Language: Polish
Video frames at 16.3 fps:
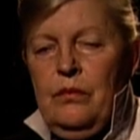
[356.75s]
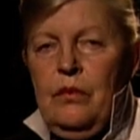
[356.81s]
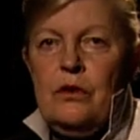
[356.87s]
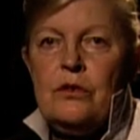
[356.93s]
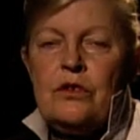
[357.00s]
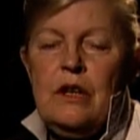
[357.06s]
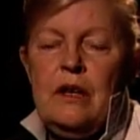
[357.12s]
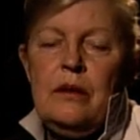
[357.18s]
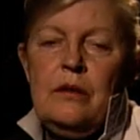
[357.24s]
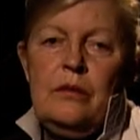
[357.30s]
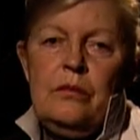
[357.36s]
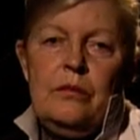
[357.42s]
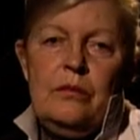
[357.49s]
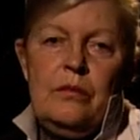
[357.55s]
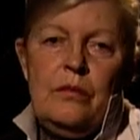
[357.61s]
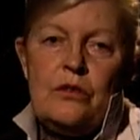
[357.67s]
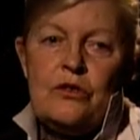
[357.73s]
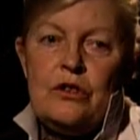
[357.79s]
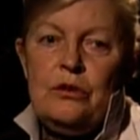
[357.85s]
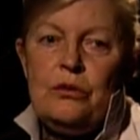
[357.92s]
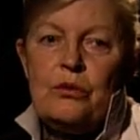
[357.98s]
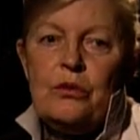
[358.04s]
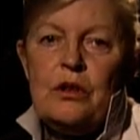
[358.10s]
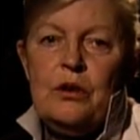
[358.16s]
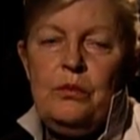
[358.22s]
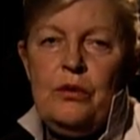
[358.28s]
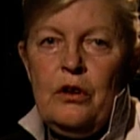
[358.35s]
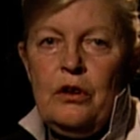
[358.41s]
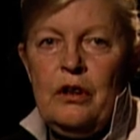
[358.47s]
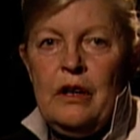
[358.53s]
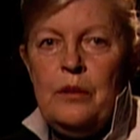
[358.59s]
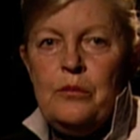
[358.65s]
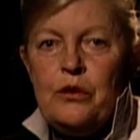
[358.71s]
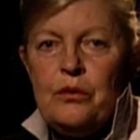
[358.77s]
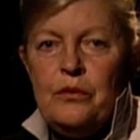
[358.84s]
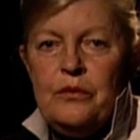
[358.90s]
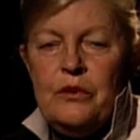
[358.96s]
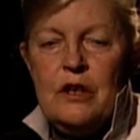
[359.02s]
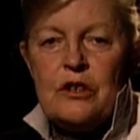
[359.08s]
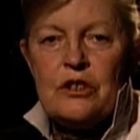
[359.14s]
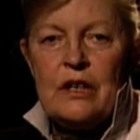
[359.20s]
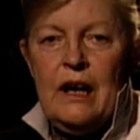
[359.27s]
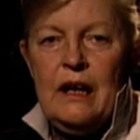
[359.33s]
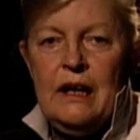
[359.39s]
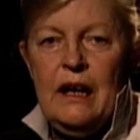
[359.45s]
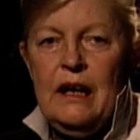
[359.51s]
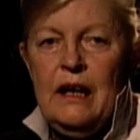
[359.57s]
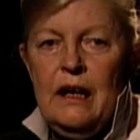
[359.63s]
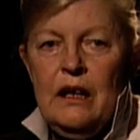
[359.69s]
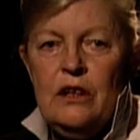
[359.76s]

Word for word: Może, może drugi program również, ale